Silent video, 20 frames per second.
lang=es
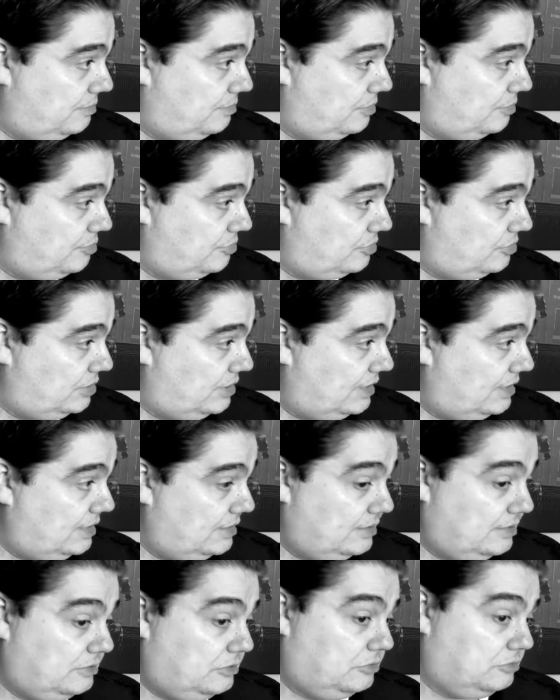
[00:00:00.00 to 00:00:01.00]
proporcionar la
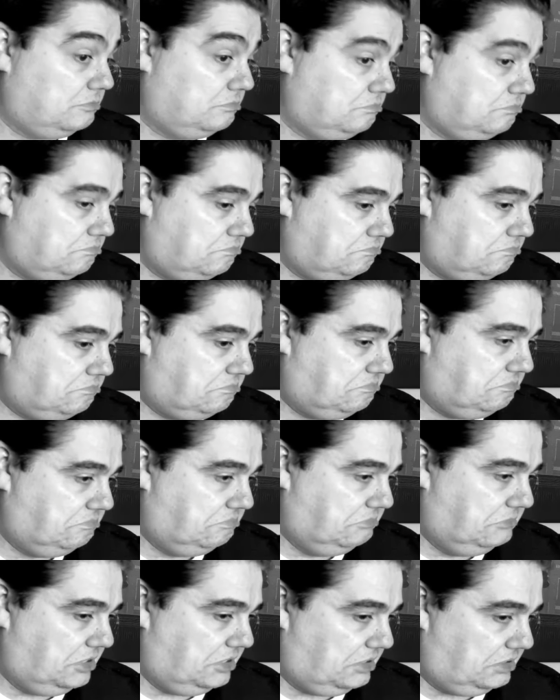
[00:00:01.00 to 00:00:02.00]
dirección
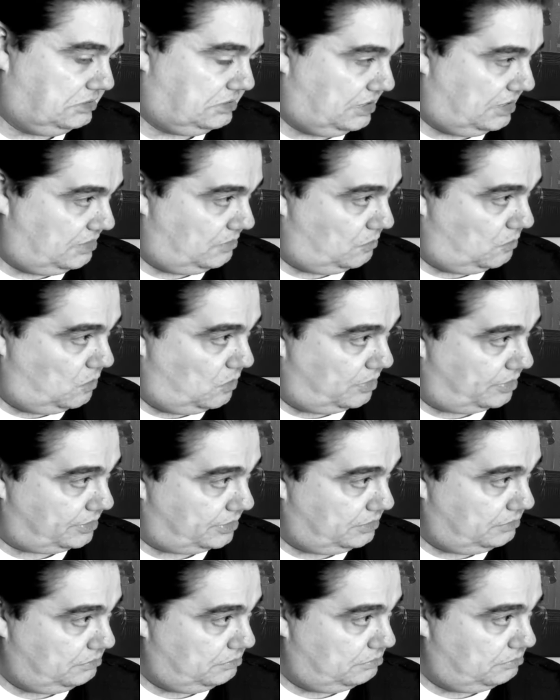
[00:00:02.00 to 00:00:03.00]
de Dar
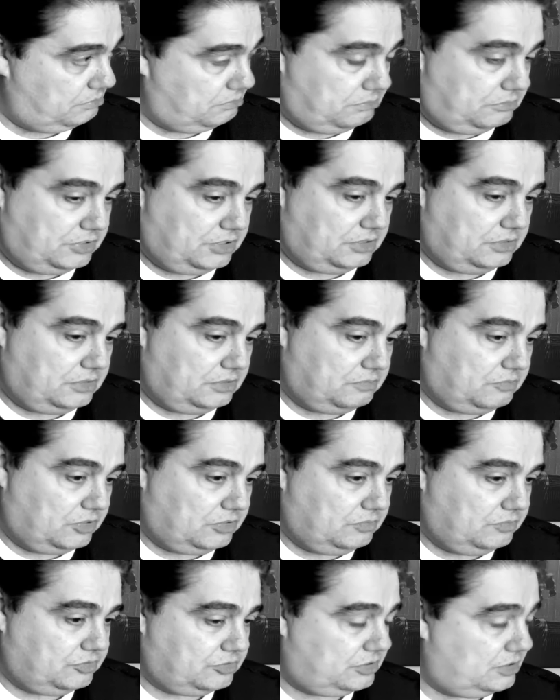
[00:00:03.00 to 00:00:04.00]
Warren. Y bueno,
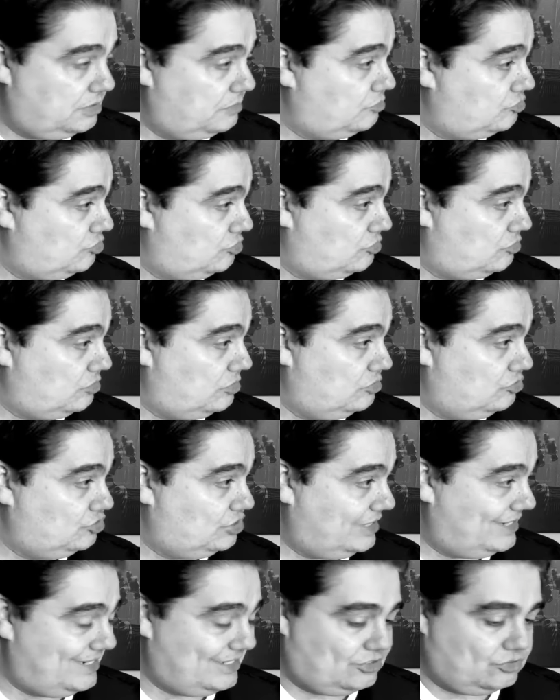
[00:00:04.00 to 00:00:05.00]
pues tenemos otro hilo si
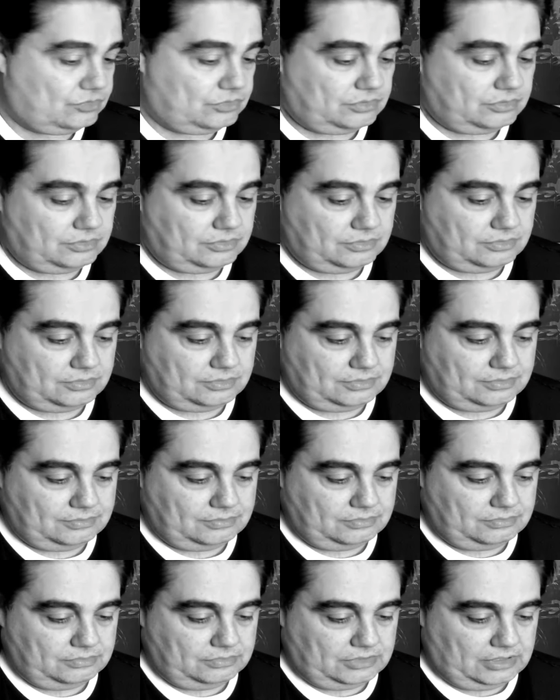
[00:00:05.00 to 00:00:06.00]
acaso
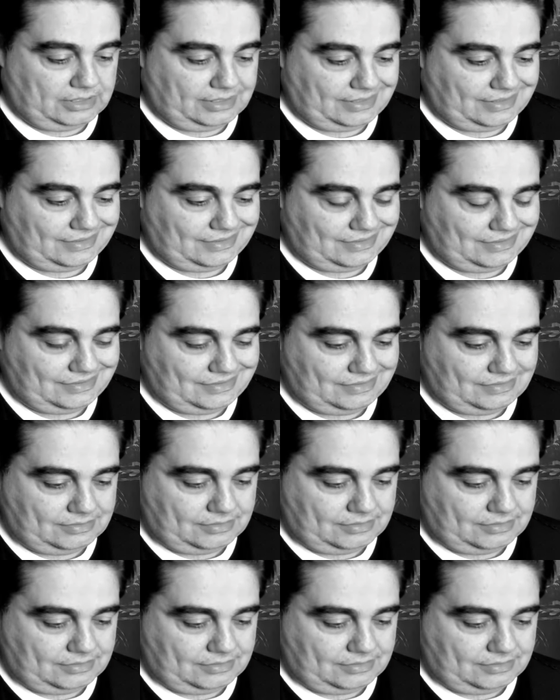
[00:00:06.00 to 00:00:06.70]
del que,